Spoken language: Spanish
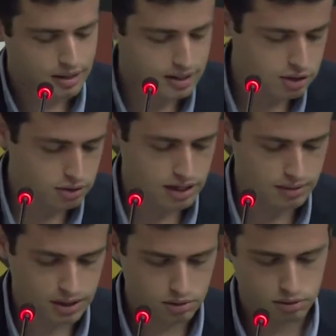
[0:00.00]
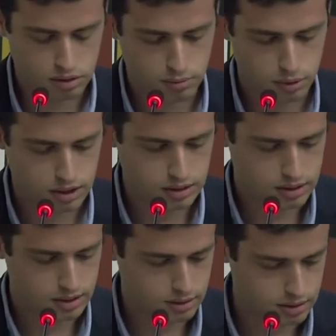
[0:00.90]
de esos alimentos
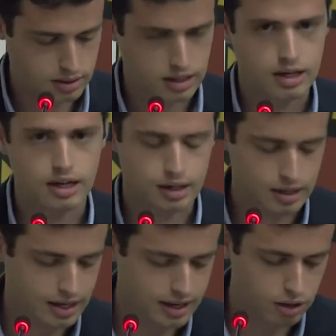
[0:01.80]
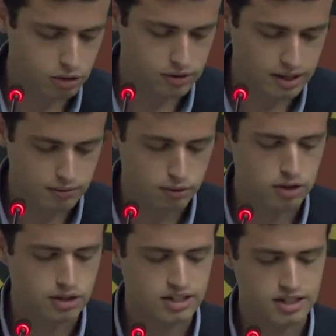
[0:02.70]
correspondientes a, a cada cofradía en
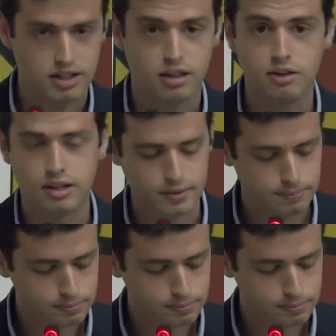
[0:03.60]
función de esas sanciones.